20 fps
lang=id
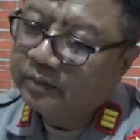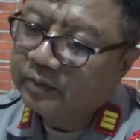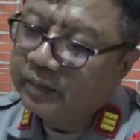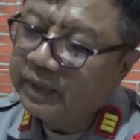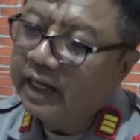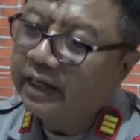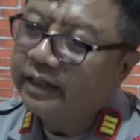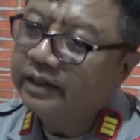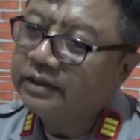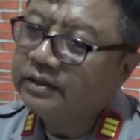
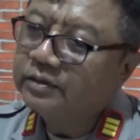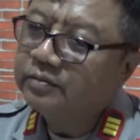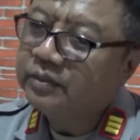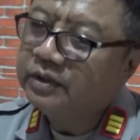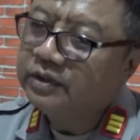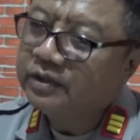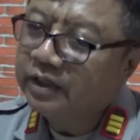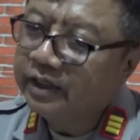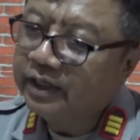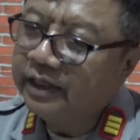Menangis,
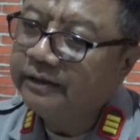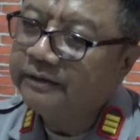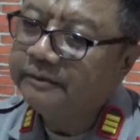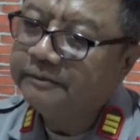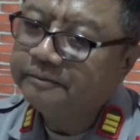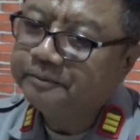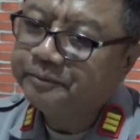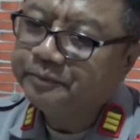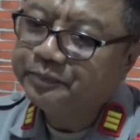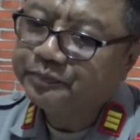menjerit.
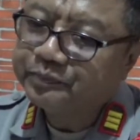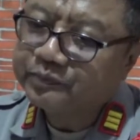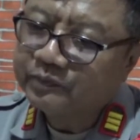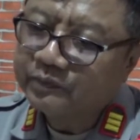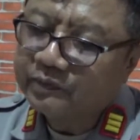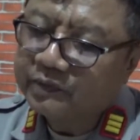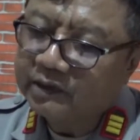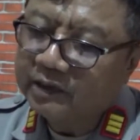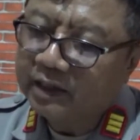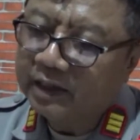
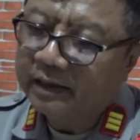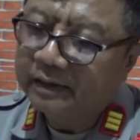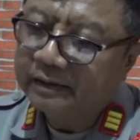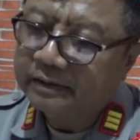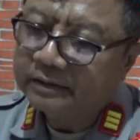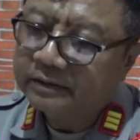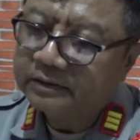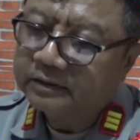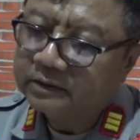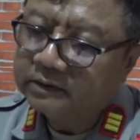Nah,
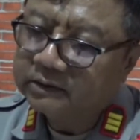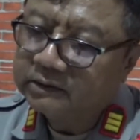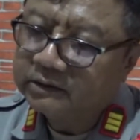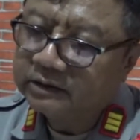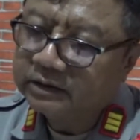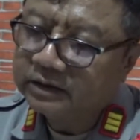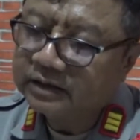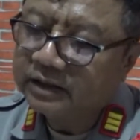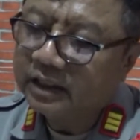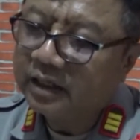
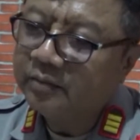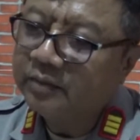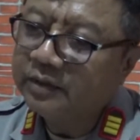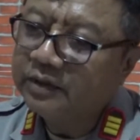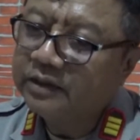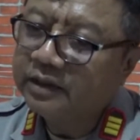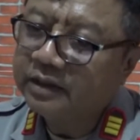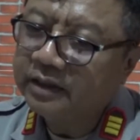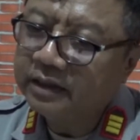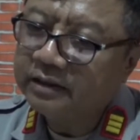setelah
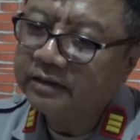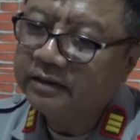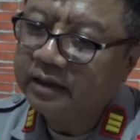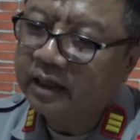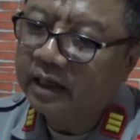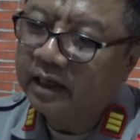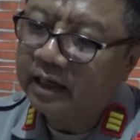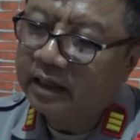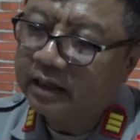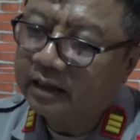menjerit
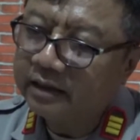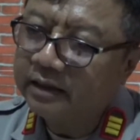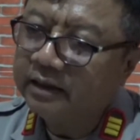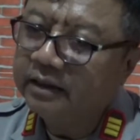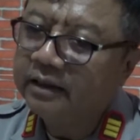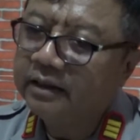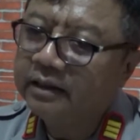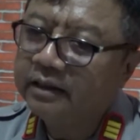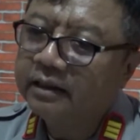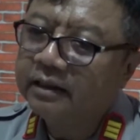dia
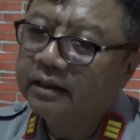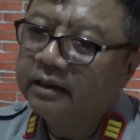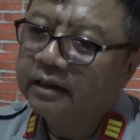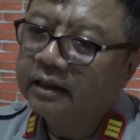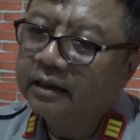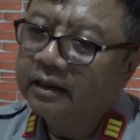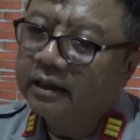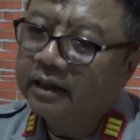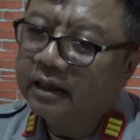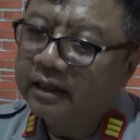lari,
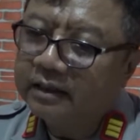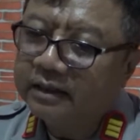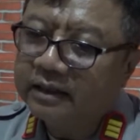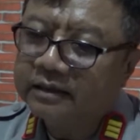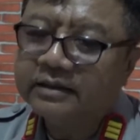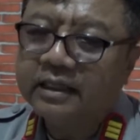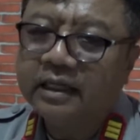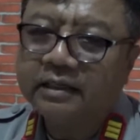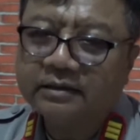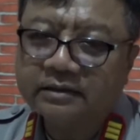ada
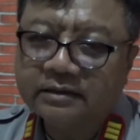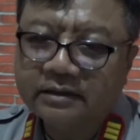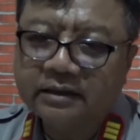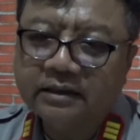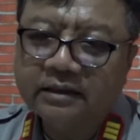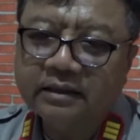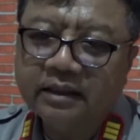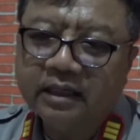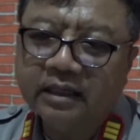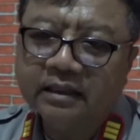
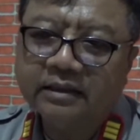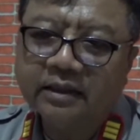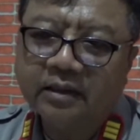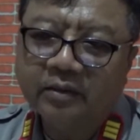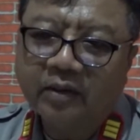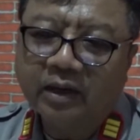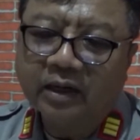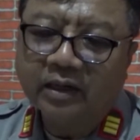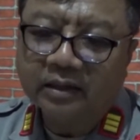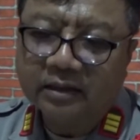saksi, ada
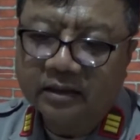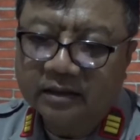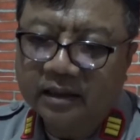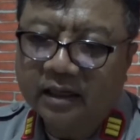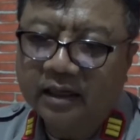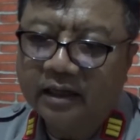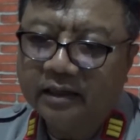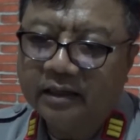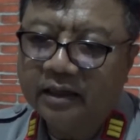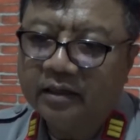
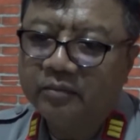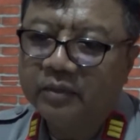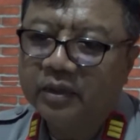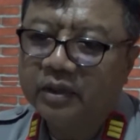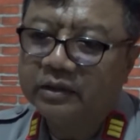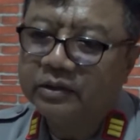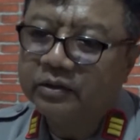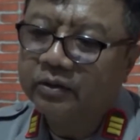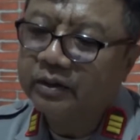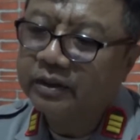warga yang
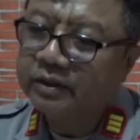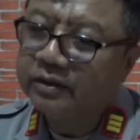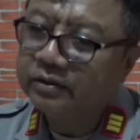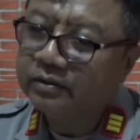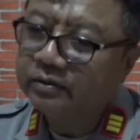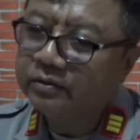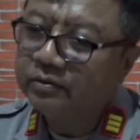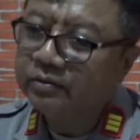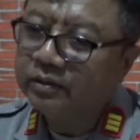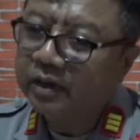mengetahui
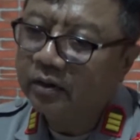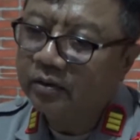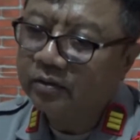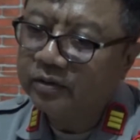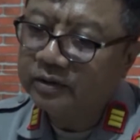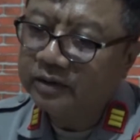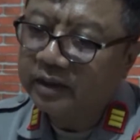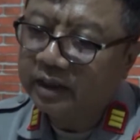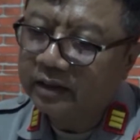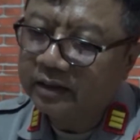itu lalu
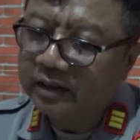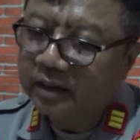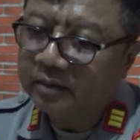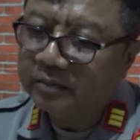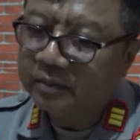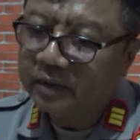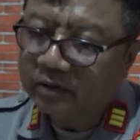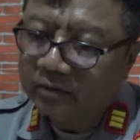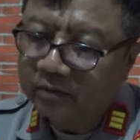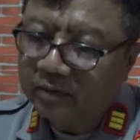ditanya
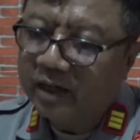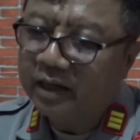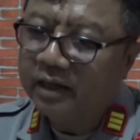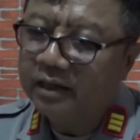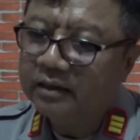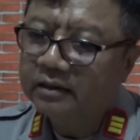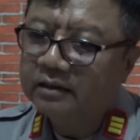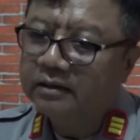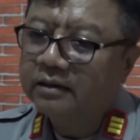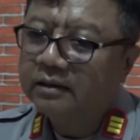
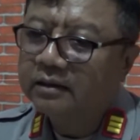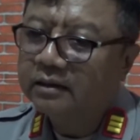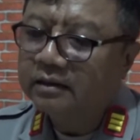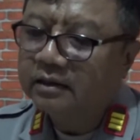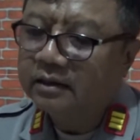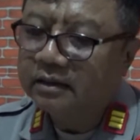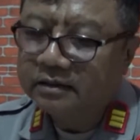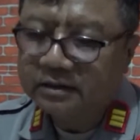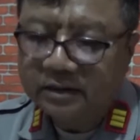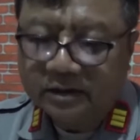bahwa
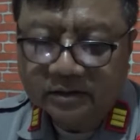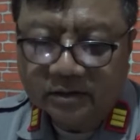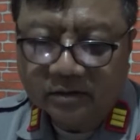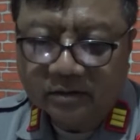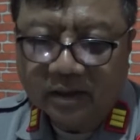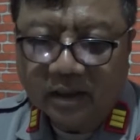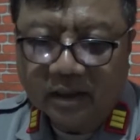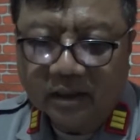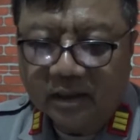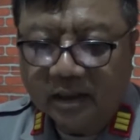ada
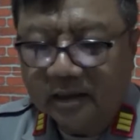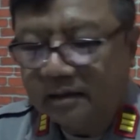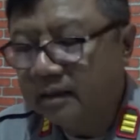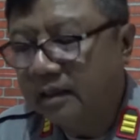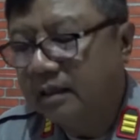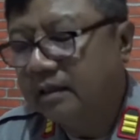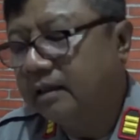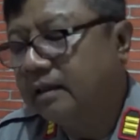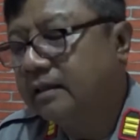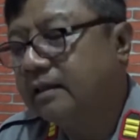seorang
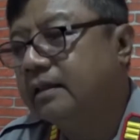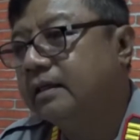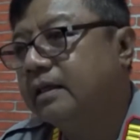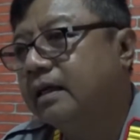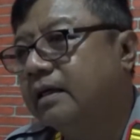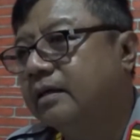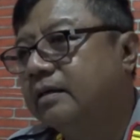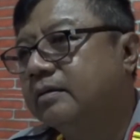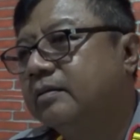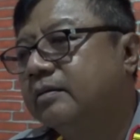laki-laki
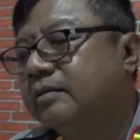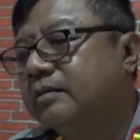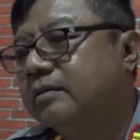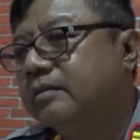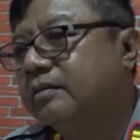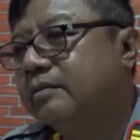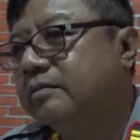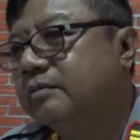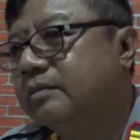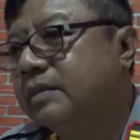yang
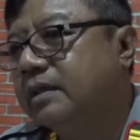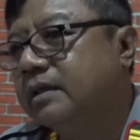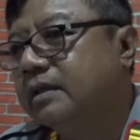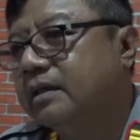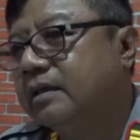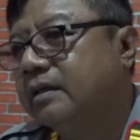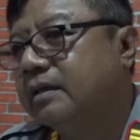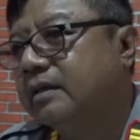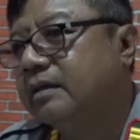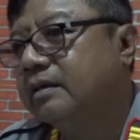
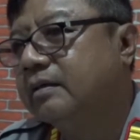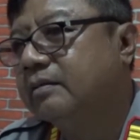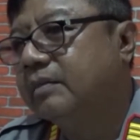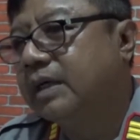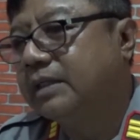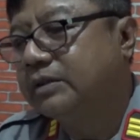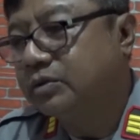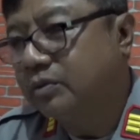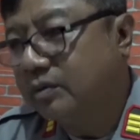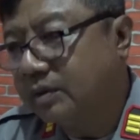
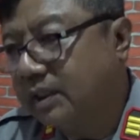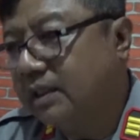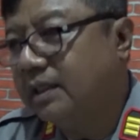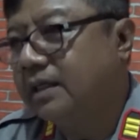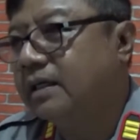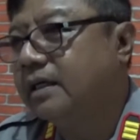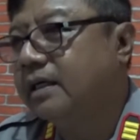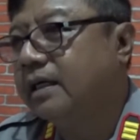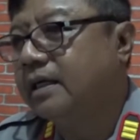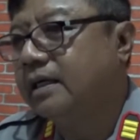memasukkan
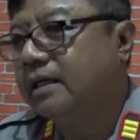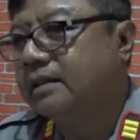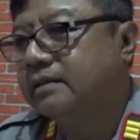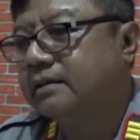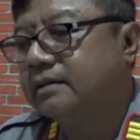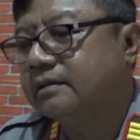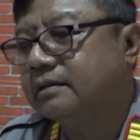alat